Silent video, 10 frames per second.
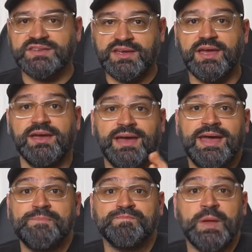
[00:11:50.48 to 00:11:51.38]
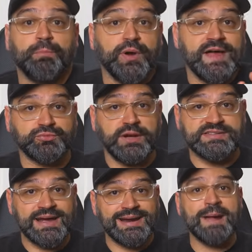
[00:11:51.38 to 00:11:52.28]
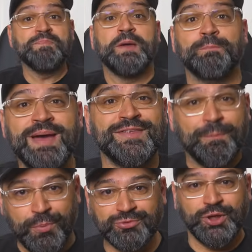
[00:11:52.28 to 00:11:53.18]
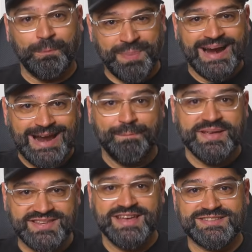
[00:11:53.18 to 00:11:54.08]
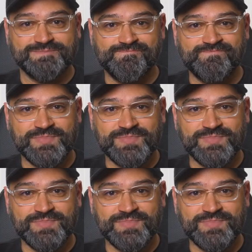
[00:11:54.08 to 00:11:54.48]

Así que, hey, puedes actualizarla medio punto para las PCs.